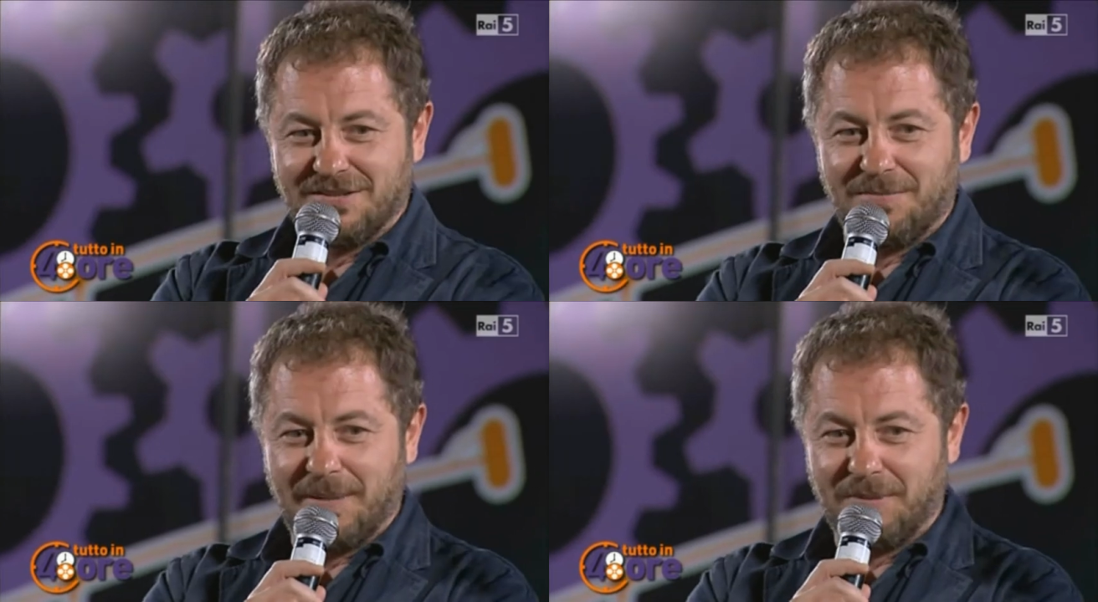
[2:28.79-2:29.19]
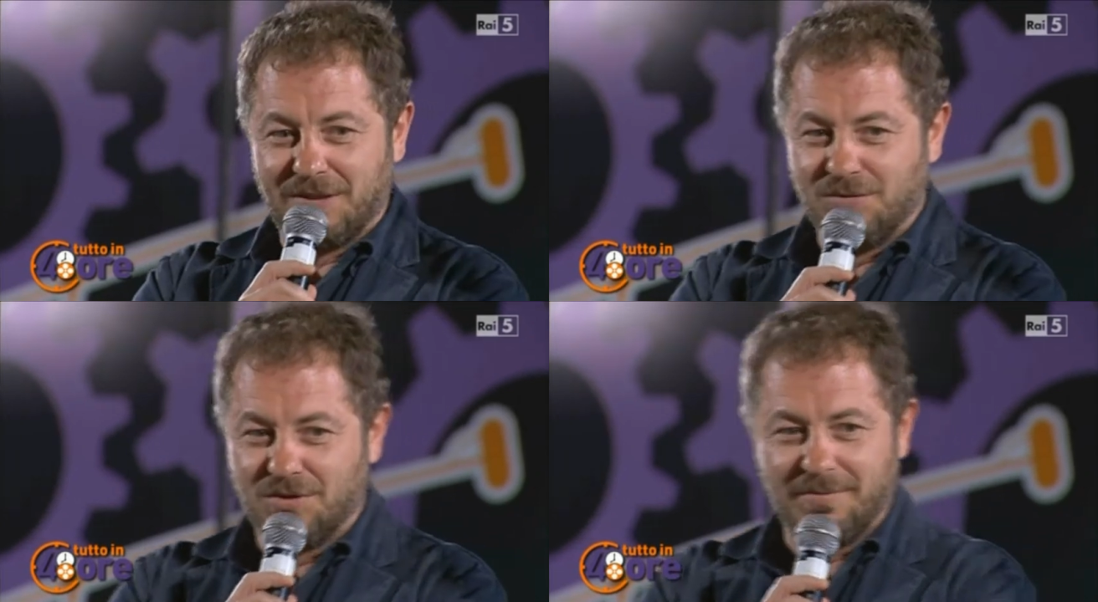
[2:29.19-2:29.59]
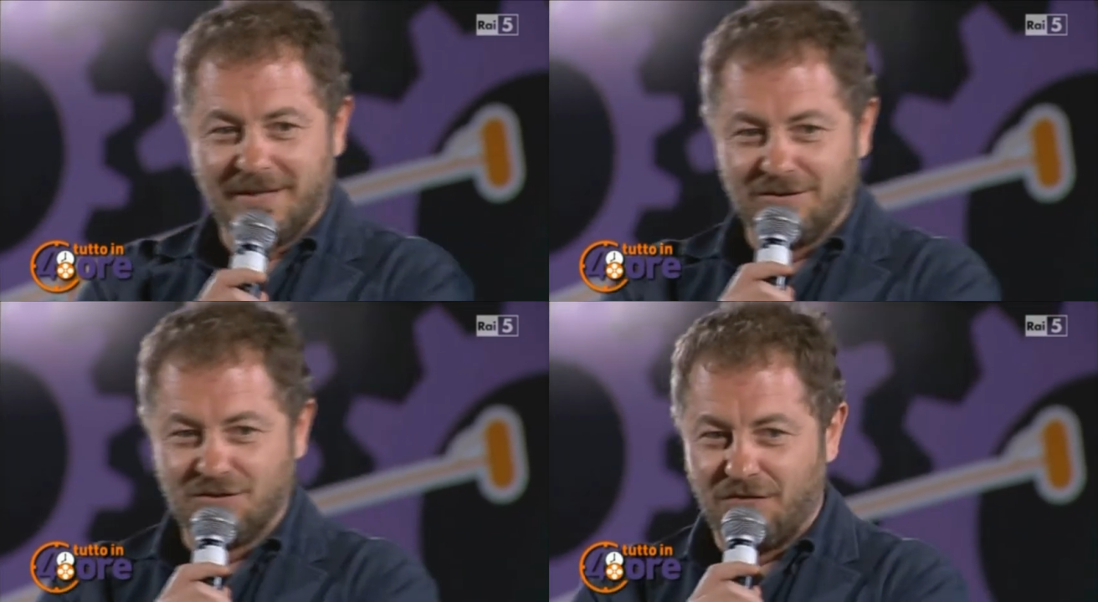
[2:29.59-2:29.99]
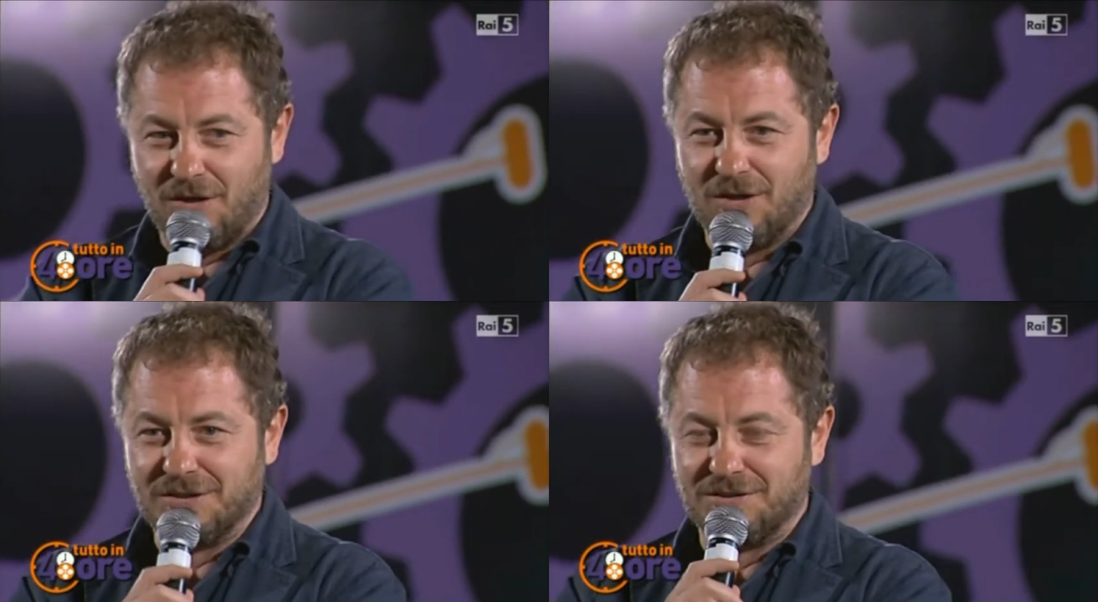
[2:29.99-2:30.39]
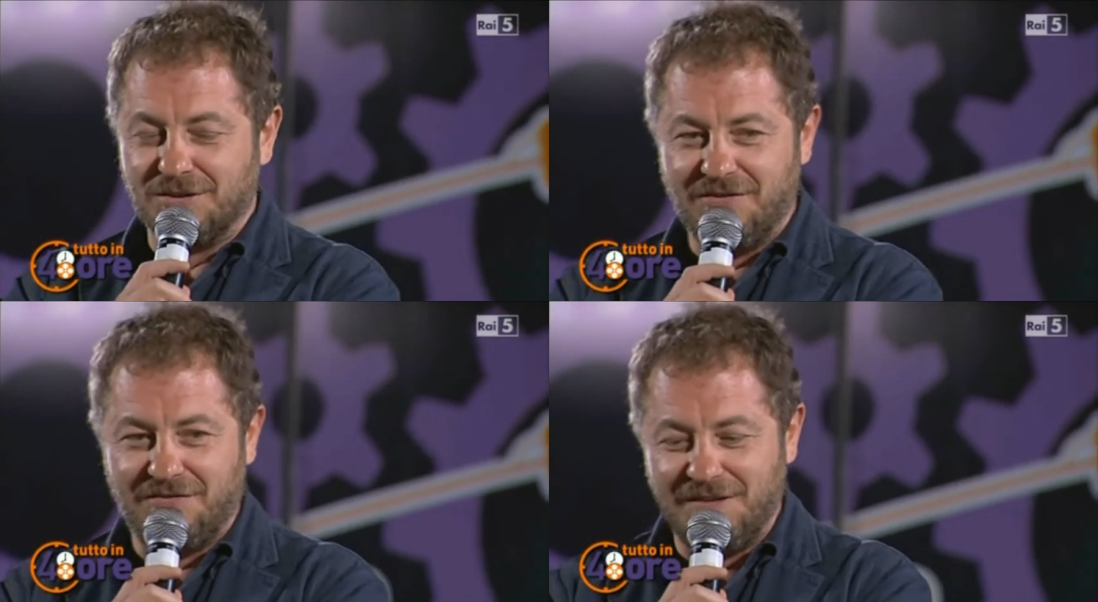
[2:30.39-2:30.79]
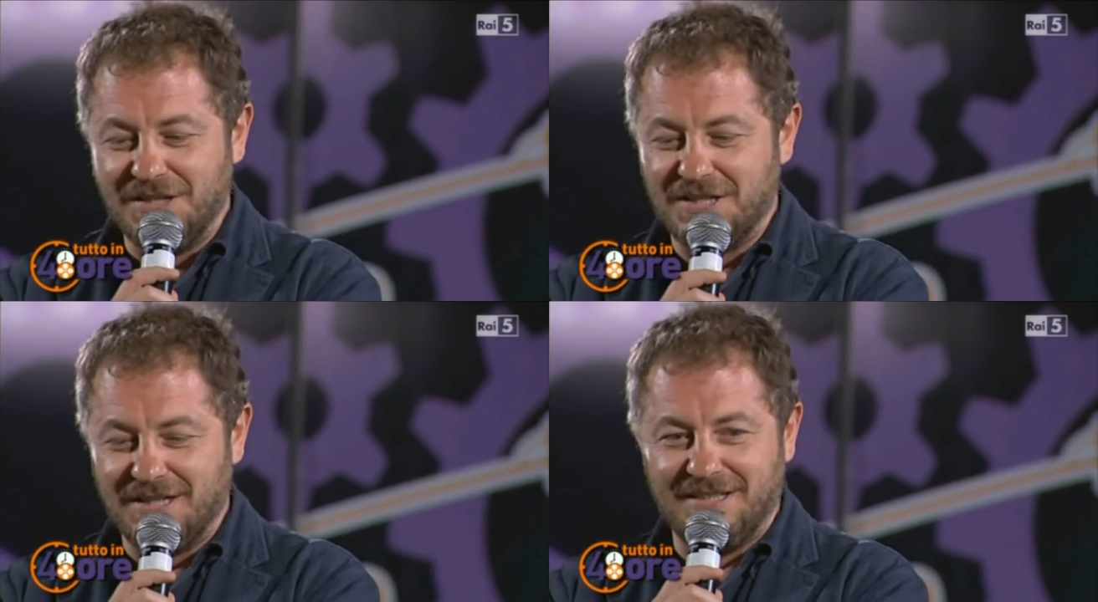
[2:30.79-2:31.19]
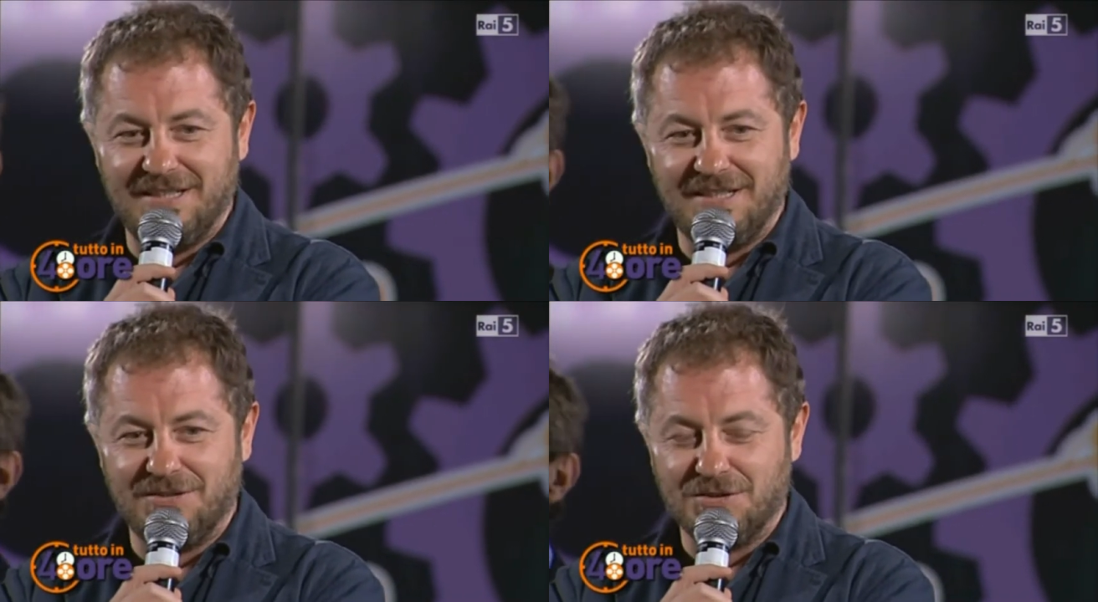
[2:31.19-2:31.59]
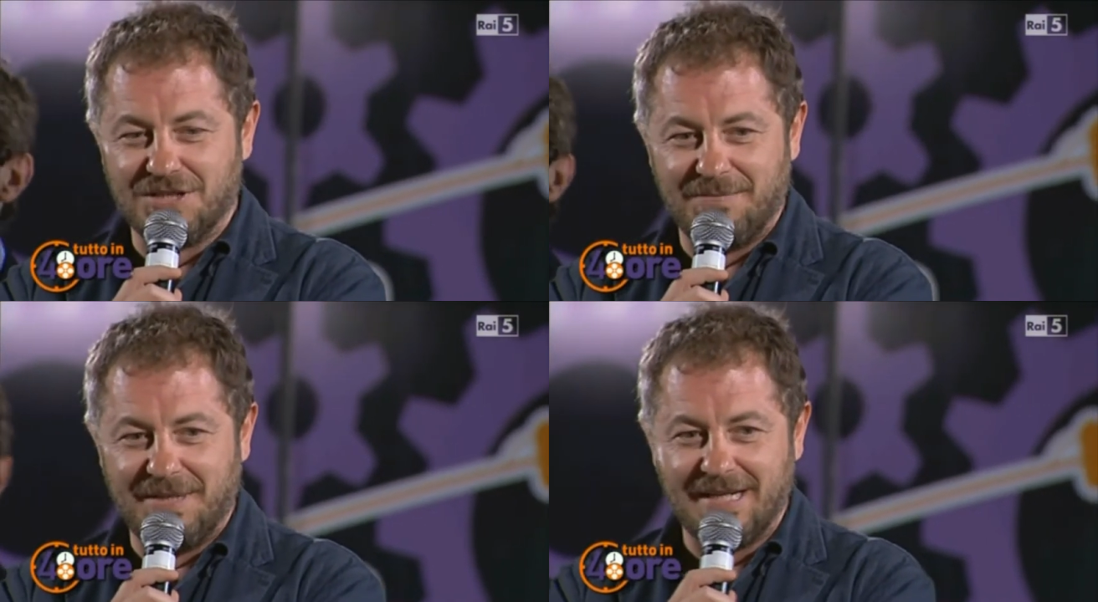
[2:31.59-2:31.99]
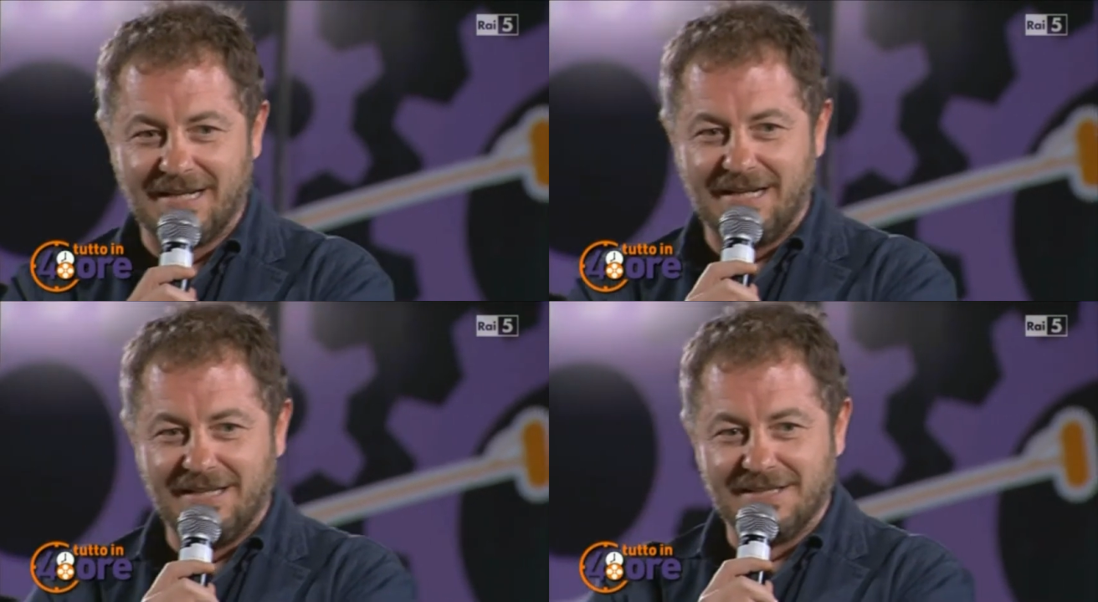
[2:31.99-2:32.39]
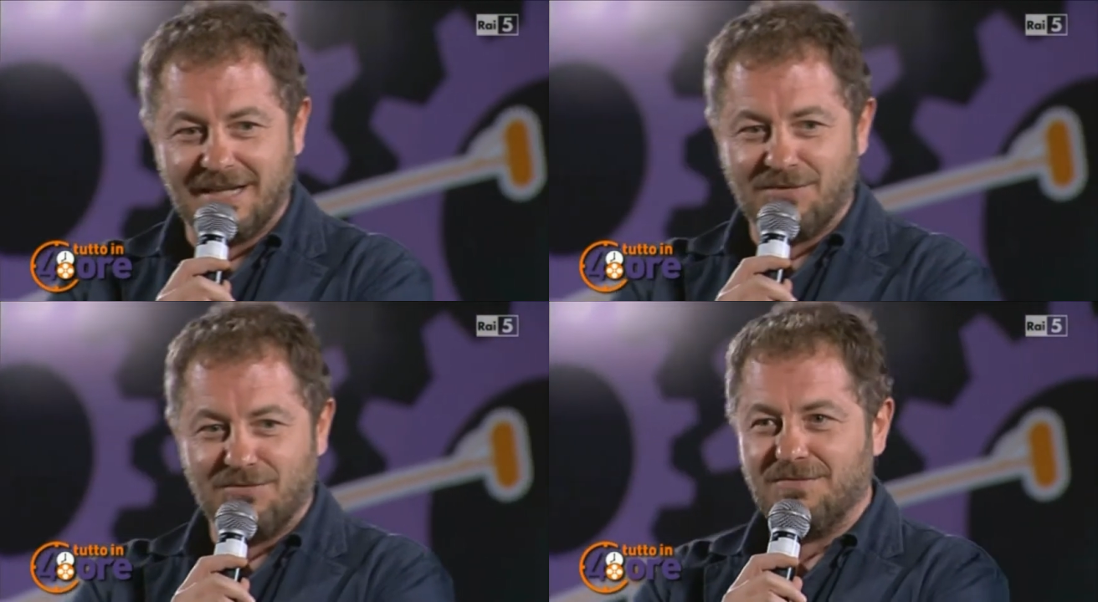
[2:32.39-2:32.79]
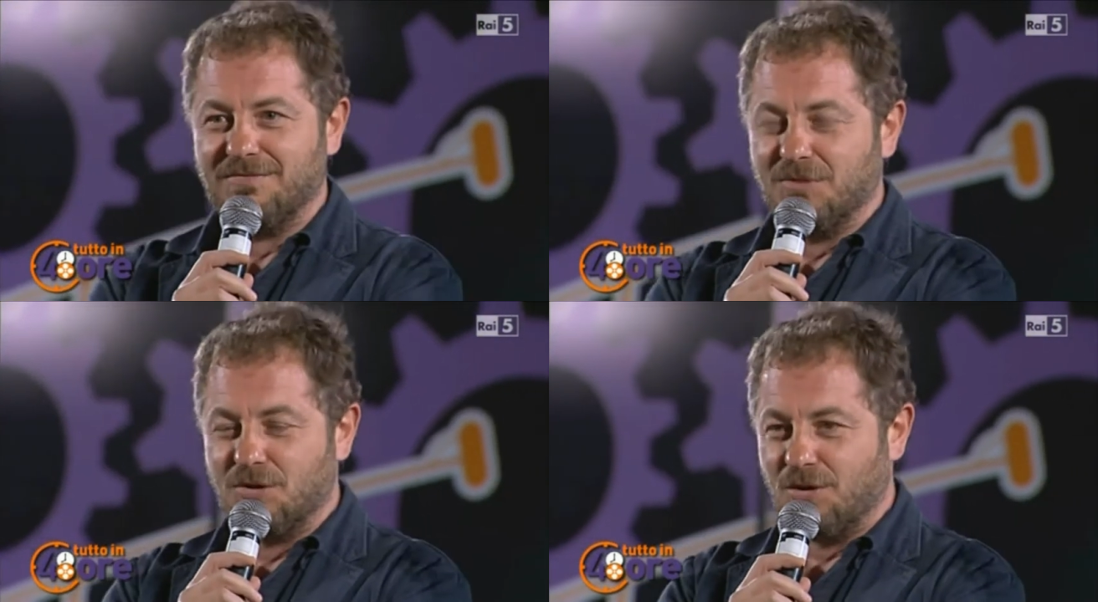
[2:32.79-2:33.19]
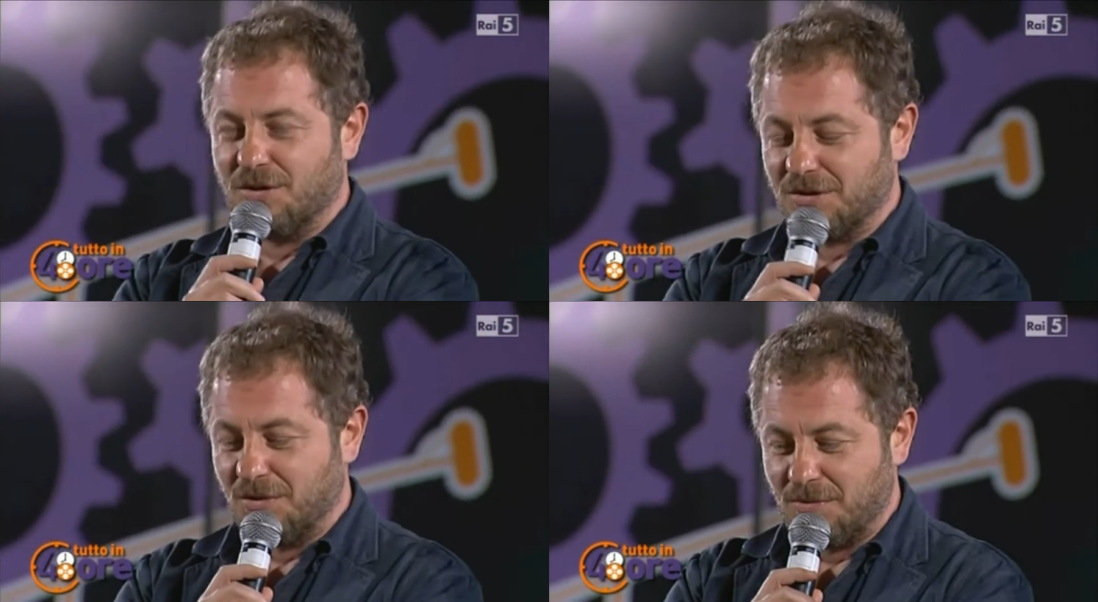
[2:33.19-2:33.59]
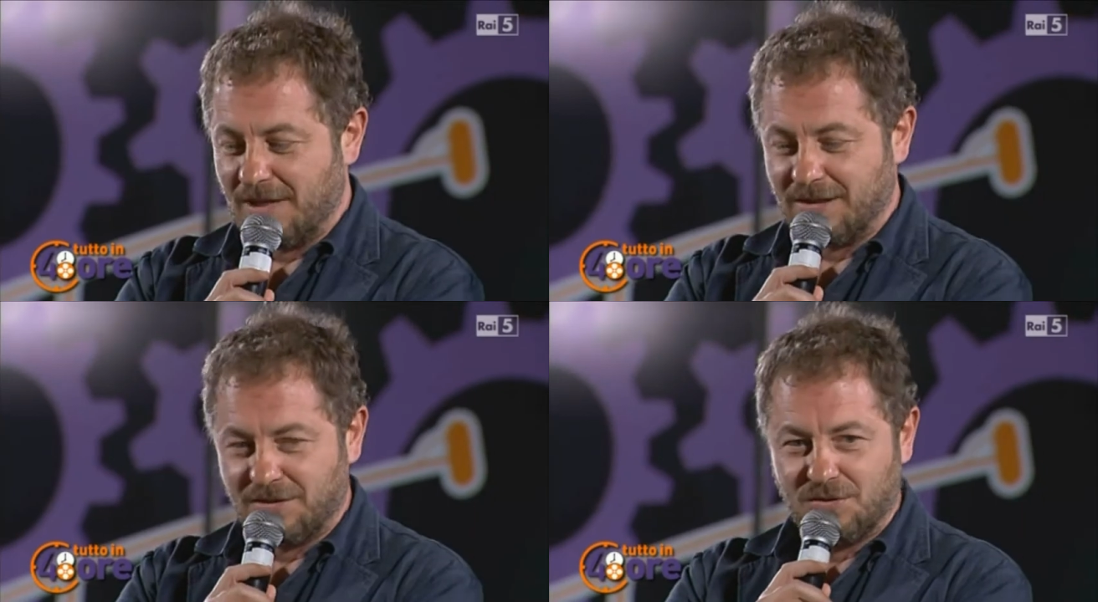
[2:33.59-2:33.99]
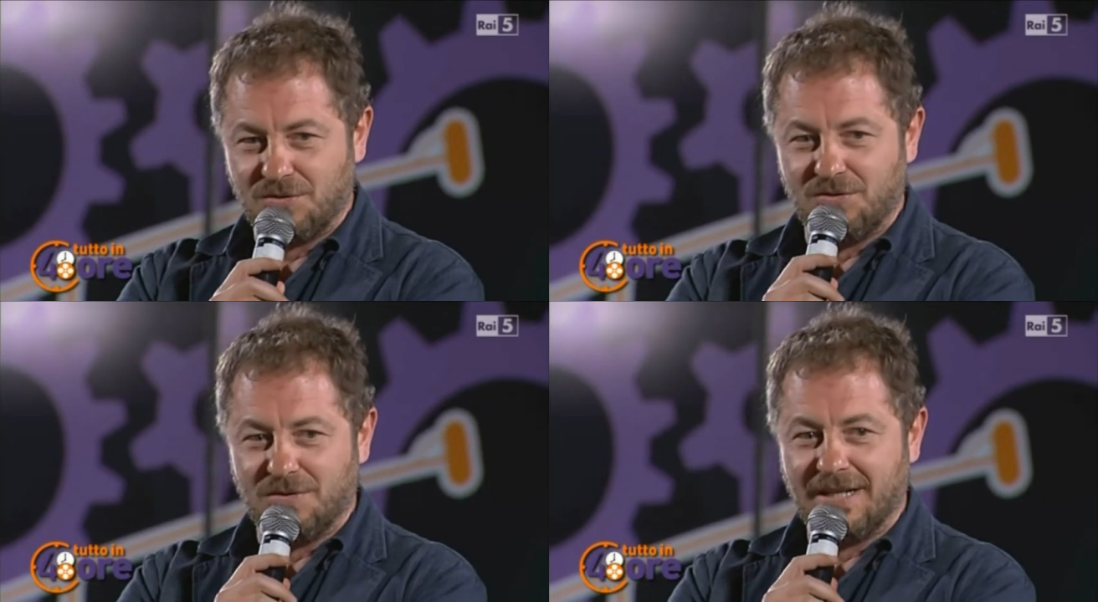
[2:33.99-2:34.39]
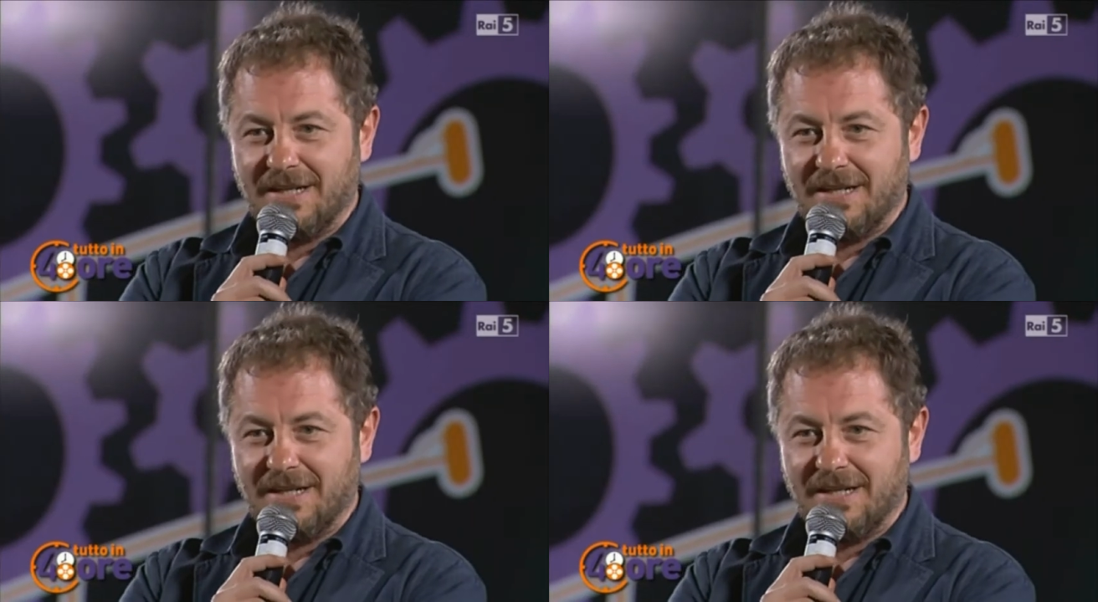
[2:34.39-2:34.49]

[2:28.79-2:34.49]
soprattutto per lo sforzo difficile di concepire e realizzare un, un corto in 48 ore.